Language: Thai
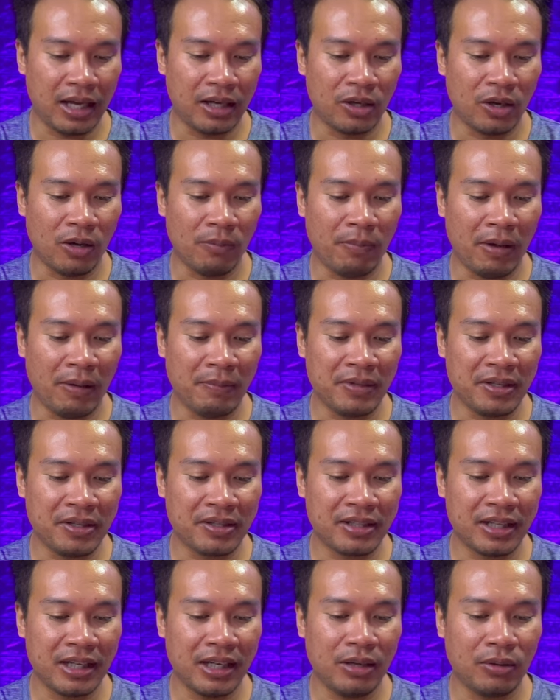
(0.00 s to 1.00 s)
รอแป๊บหนึ่ง
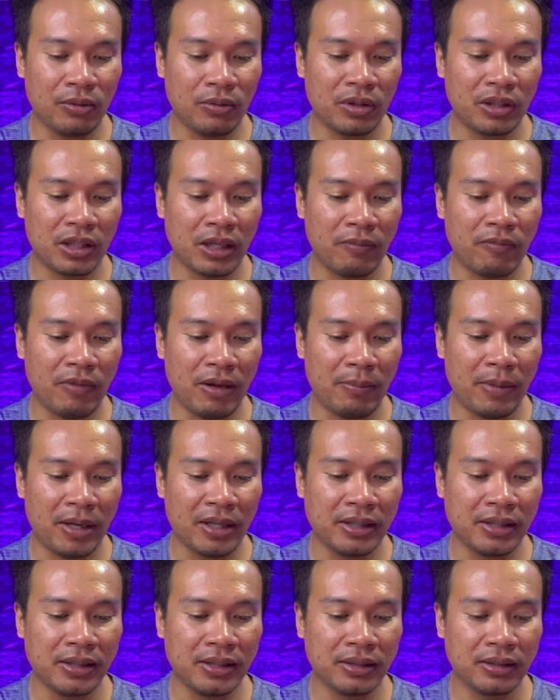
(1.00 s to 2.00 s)
เสร็จแล้วกดคำว่าบัน
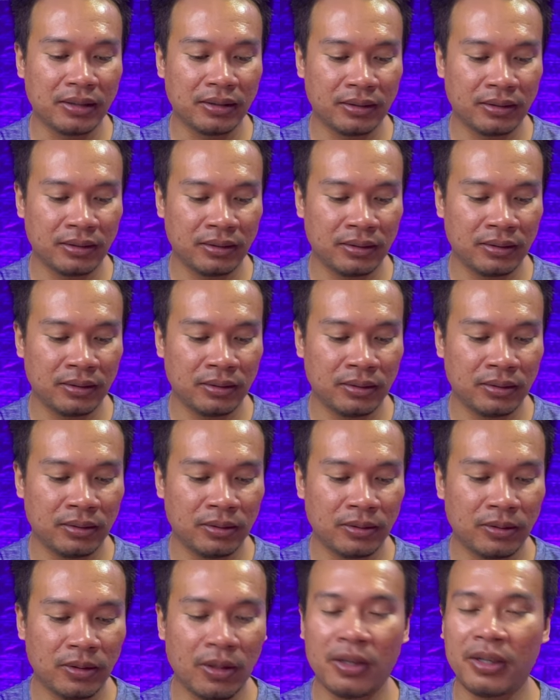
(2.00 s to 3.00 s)
ทึก
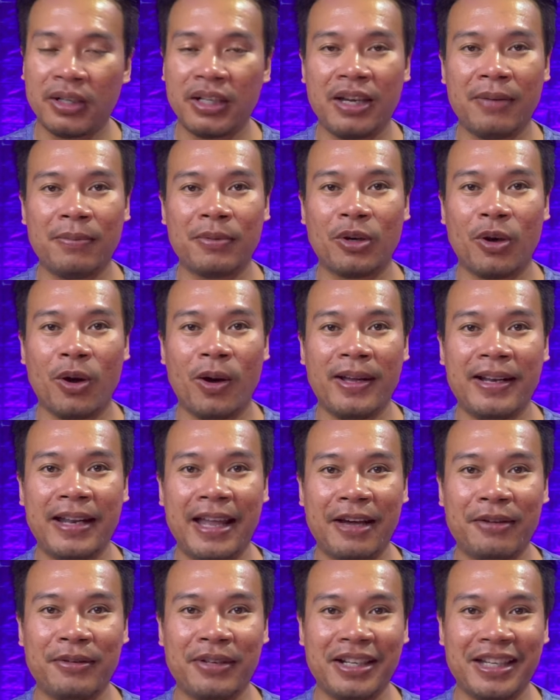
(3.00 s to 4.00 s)
ก็เรียบร้อย
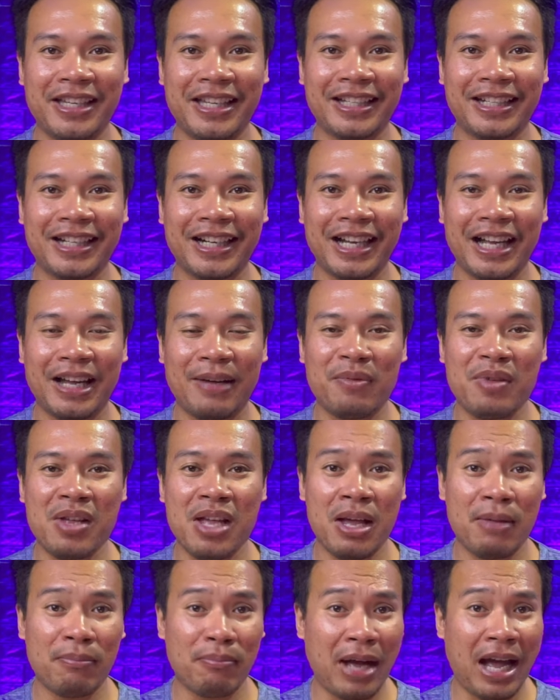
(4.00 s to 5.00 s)
แล้วนั่นเองนะครับ
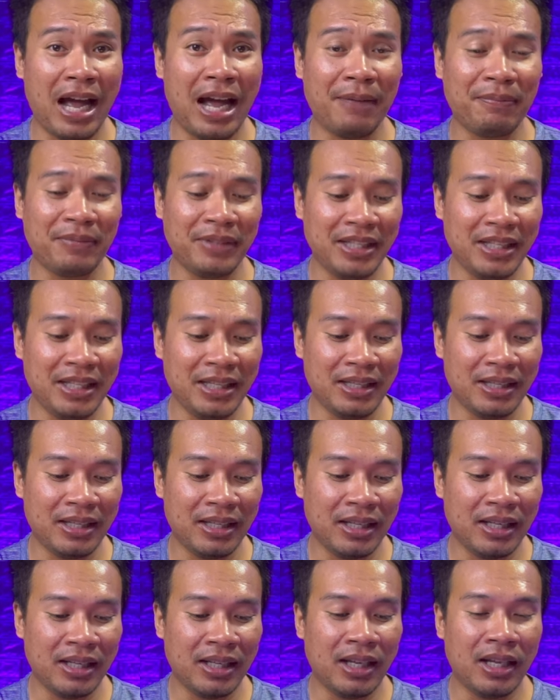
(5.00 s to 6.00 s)
ภาพที่
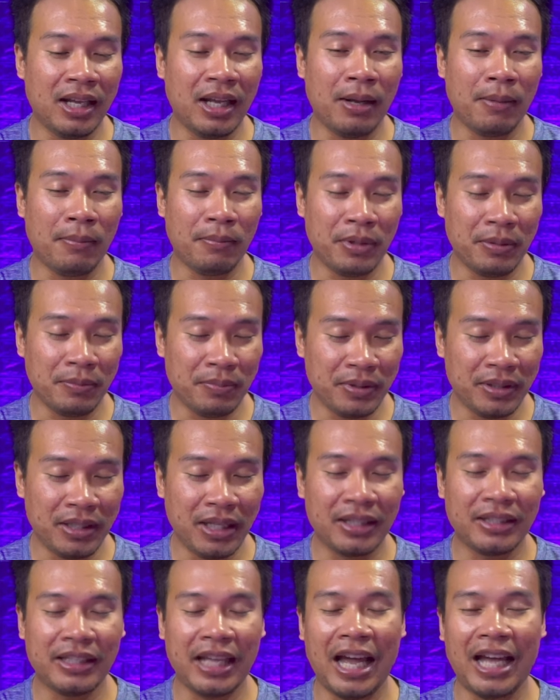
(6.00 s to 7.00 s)
เพื่อ
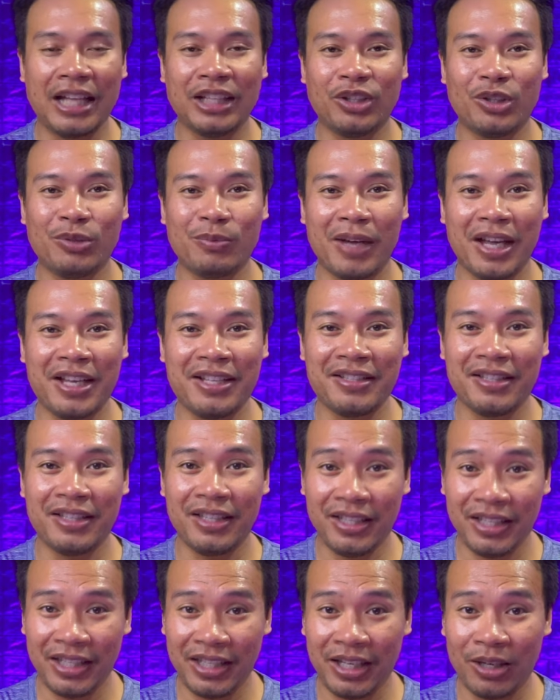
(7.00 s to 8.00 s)
นๆถ่ายต้นไม้สี
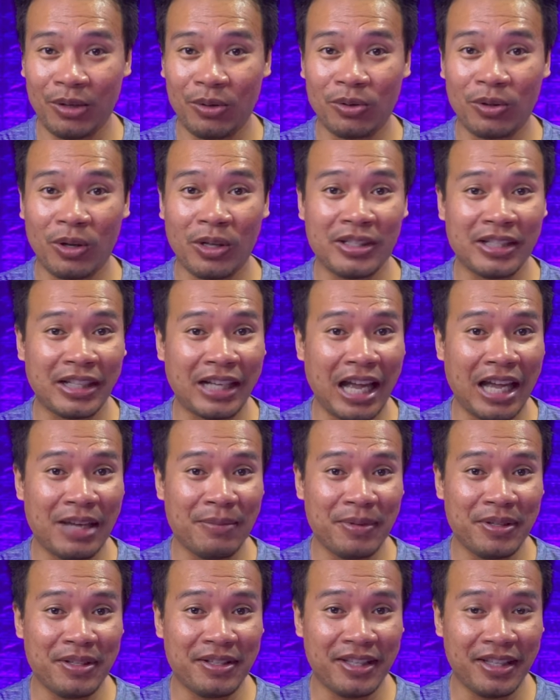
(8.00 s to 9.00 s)
เขียวก็จะกลาย
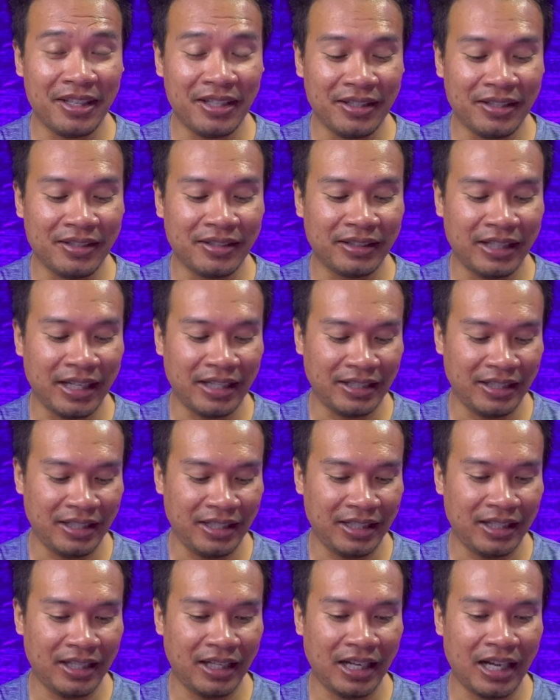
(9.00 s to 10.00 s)
เป็นสีอื่นทัน
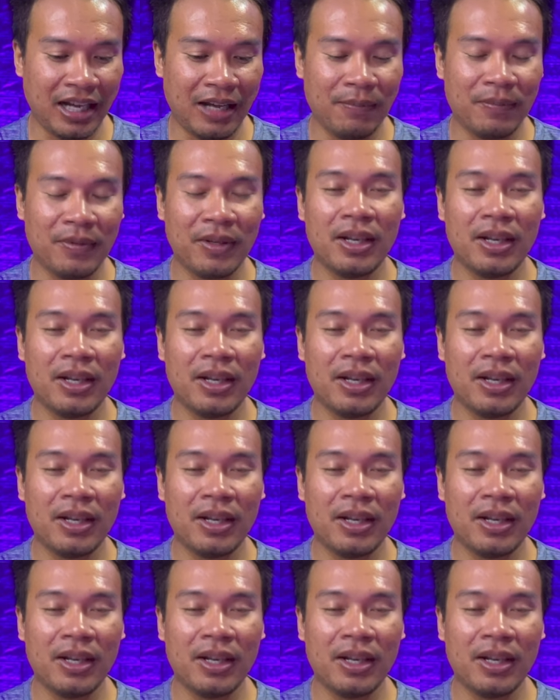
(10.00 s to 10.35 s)
ทีนะครับ